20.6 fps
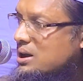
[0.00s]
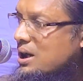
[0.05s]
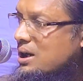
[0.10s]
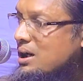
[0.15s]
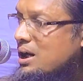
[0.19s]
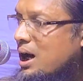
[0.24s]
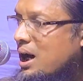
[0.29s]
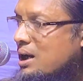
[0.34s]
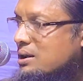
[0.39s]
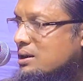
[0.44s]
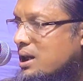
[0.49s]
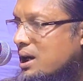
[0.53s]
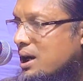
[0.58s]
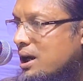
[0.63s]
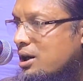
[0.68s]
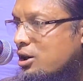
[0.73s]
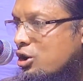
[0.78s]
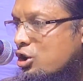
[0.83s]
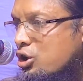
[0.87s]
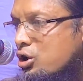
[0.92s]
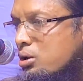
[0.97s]
যাইয়া তারা
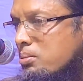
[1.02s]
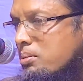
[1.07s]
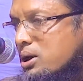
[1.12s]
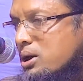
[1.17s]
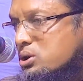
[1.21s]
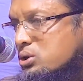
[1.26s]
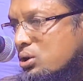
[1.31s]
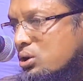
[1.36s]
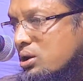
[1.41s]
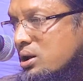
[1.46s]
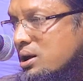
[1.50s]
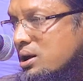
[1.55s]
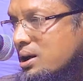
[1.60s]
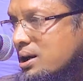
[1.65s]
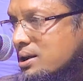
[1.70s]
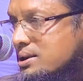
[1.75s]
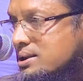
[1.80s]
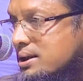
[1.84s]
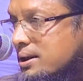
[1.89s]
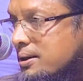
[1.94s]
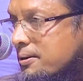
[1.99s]
এইরকম আশ্রয়
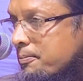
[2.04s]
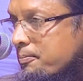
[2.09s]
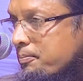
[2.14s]
নিয়েছে